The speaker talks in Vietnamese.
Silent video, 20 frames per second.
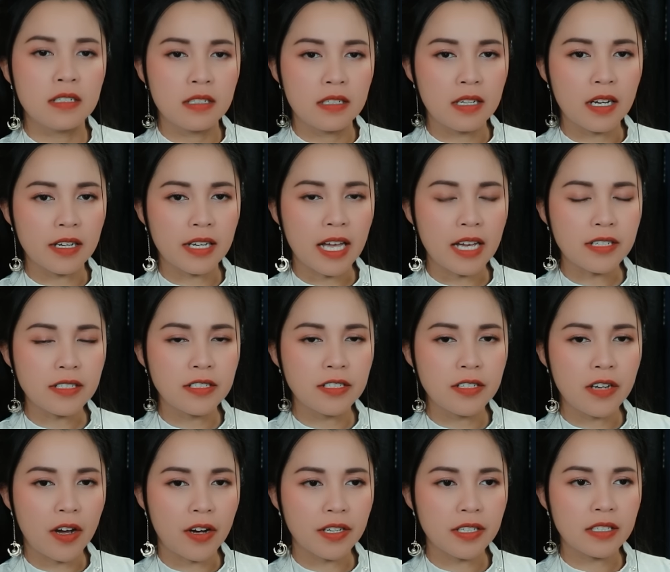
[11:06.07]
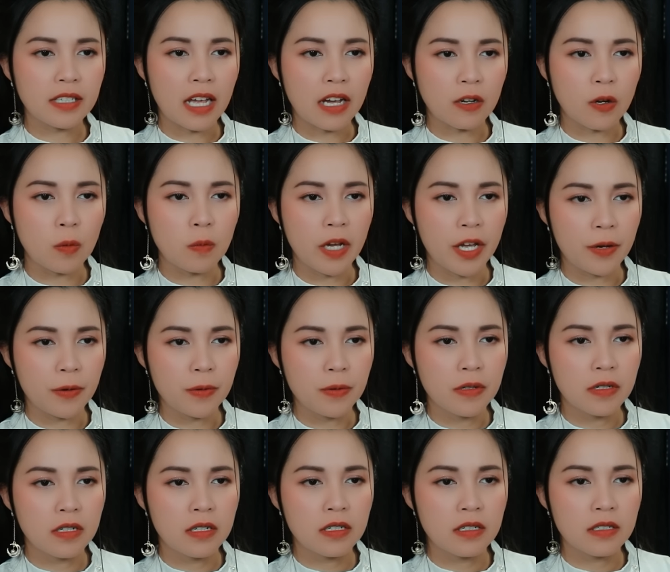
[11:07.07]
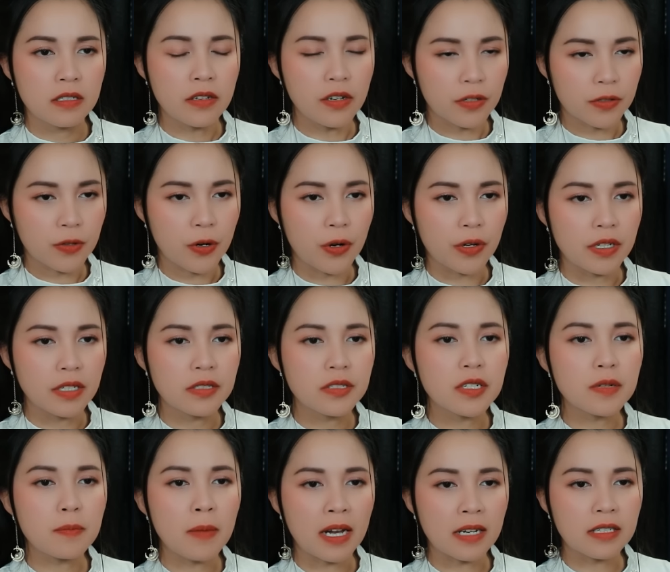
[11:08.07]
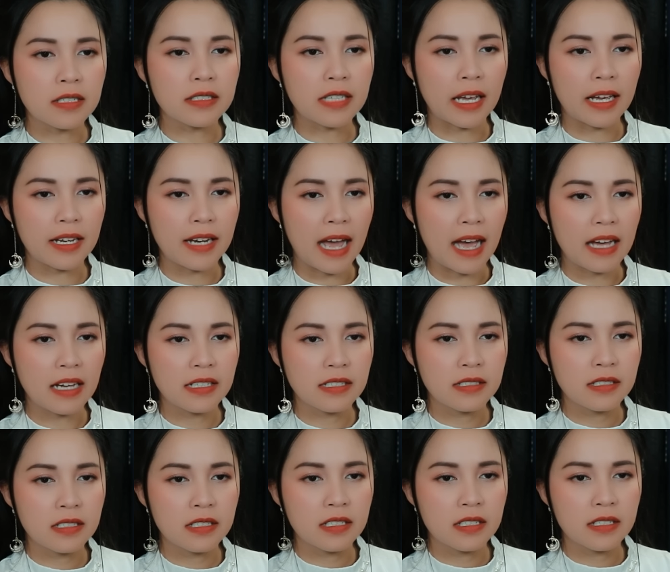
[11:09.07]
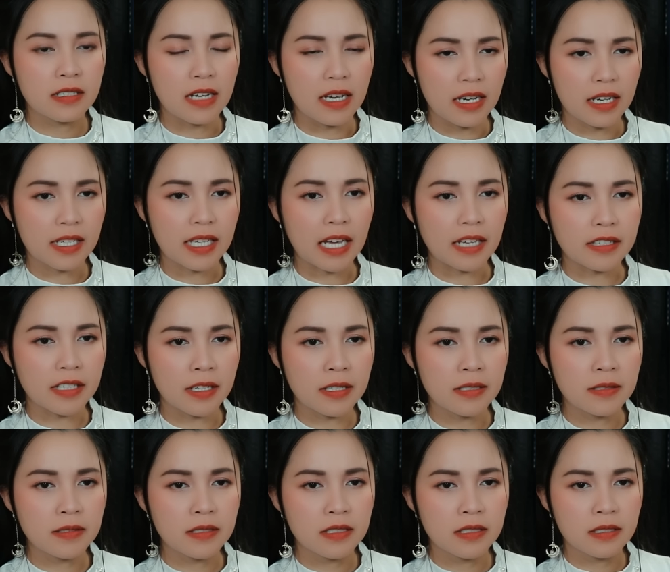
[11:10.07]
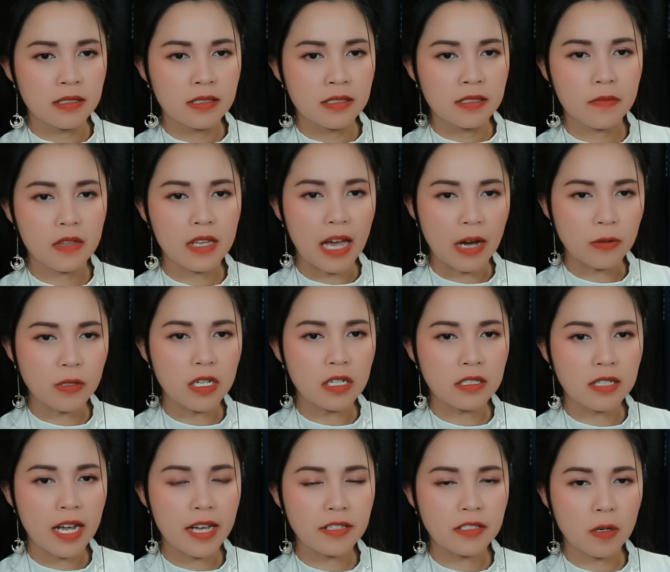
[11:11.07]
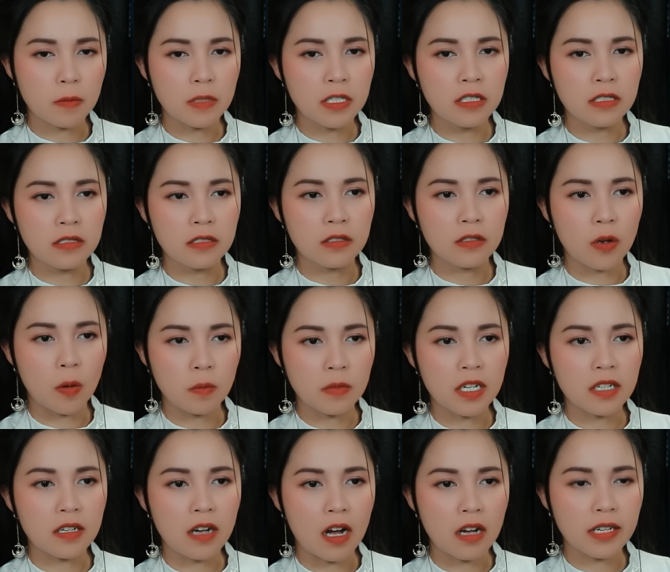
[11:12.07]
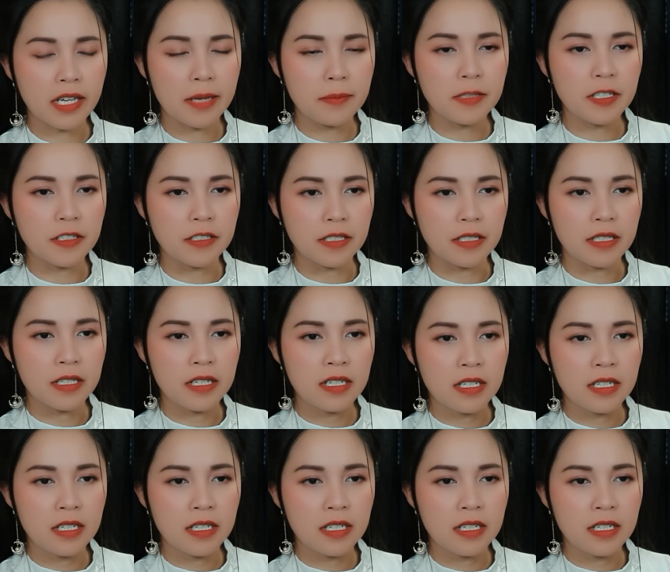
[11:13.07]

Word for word: Lời các ngươi nói ta cũng hiểu. Được rồi, trước mắt cứ thế đã. Để ta tính. Dạo gần đây trong hương cũng rất khó kiếm người.